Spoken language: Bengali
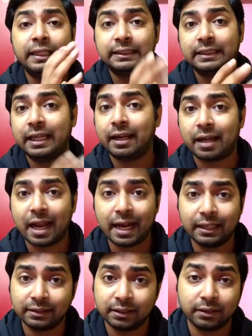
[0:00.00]
সিনের
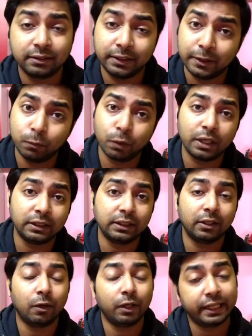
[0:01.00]
রাইটস সৃজিত মুখার্জি
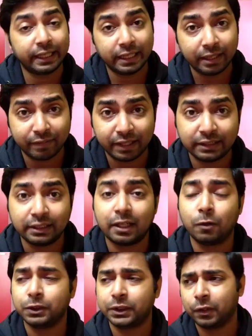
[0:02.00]
অলরেডি কিনে ফেলেছেন
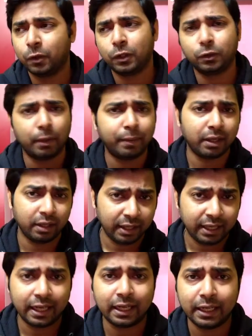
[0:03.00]
কারণ সেগুলো হয়তো আবার
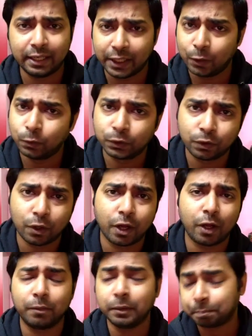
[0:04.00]
এখানে রিউজ
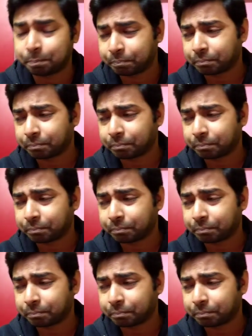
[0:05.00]
করা হবে